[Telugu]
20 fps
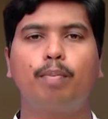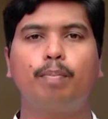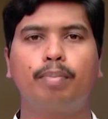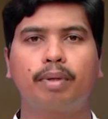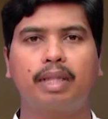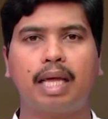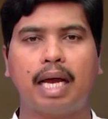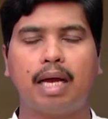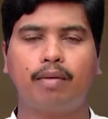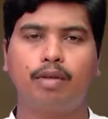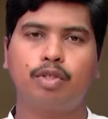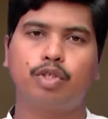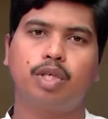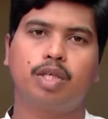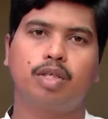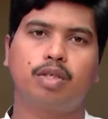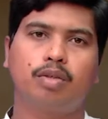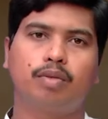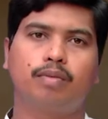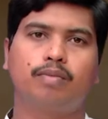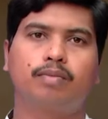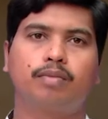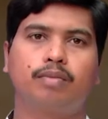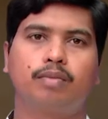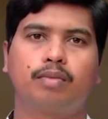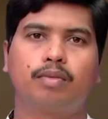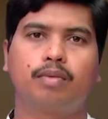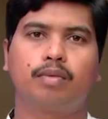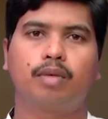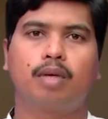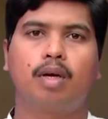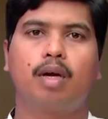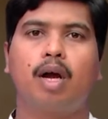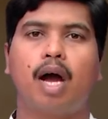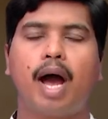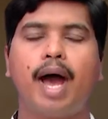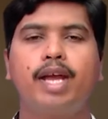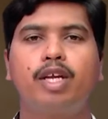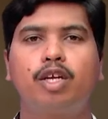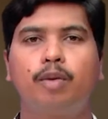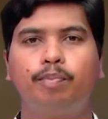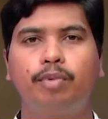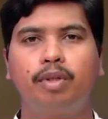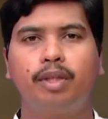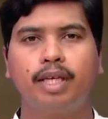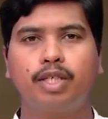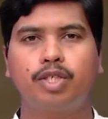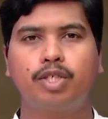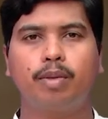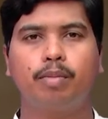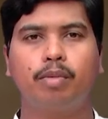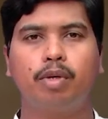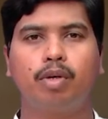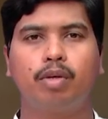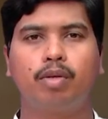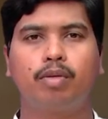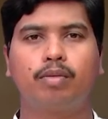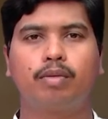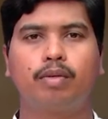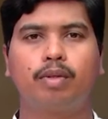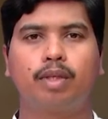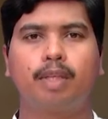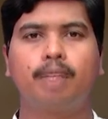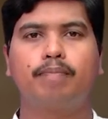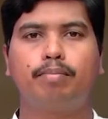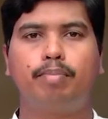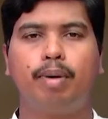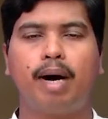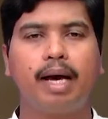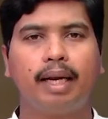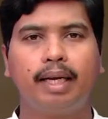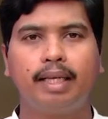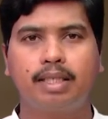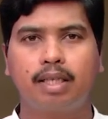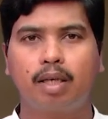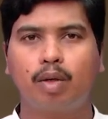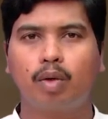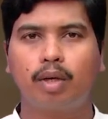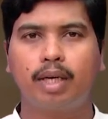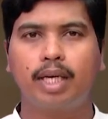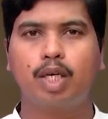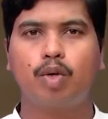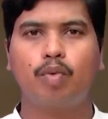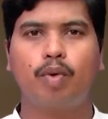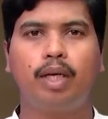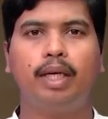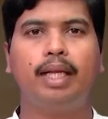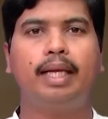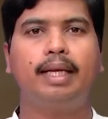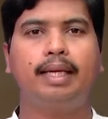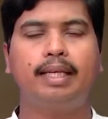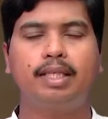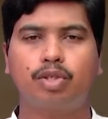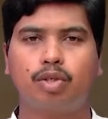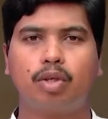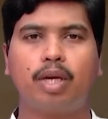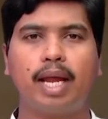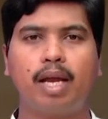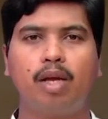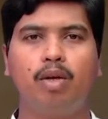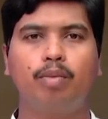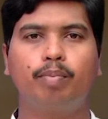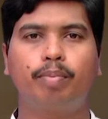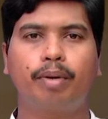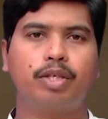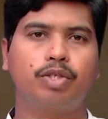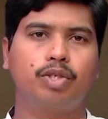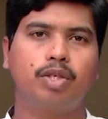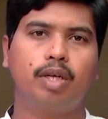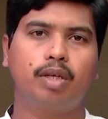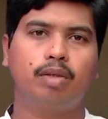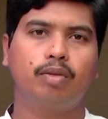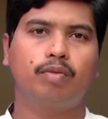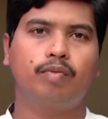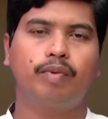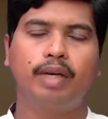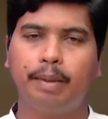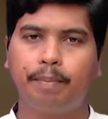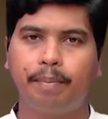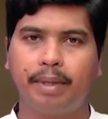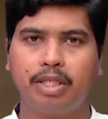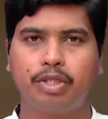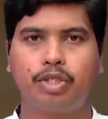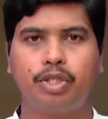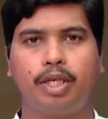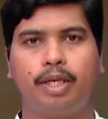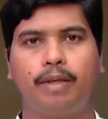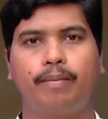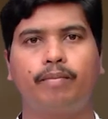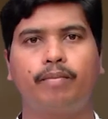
గొప్ప దైవజనుడు ఐగుప్తు దేశంలో బానిసలుగా ఉన్నటువంటి ఇస్రాయేల్ ప్రజలను విడిపించి